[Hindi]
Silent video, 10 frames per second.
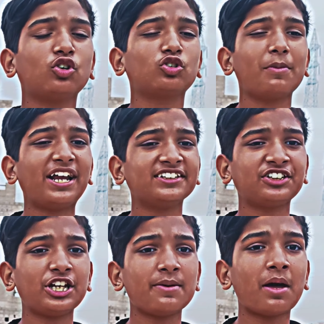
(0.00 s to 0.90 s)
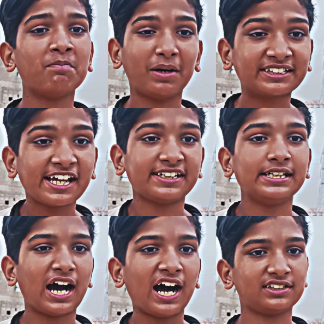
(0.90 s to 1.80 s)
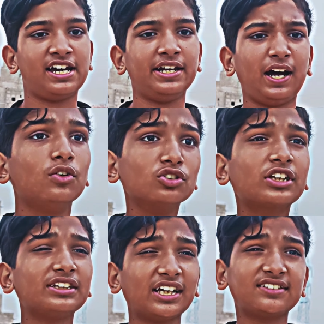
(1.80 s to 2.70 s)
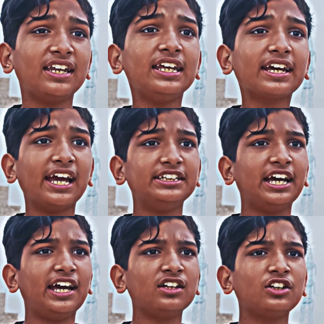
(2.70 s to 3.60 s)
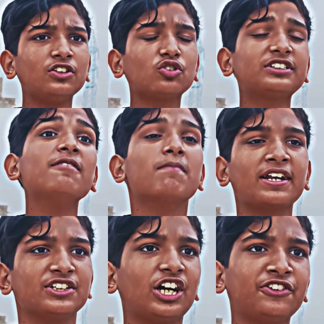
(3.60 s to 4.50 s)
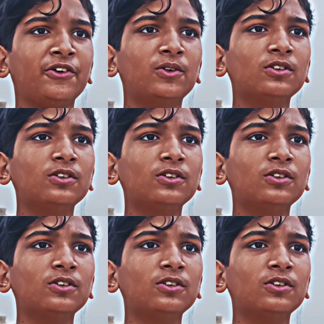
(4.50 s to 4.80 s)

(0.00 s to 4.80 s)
ये जो तुम्हारे सीने में बदले की आग है ना उसकी तसल्ली के लिए तुम इसको मारना चाहते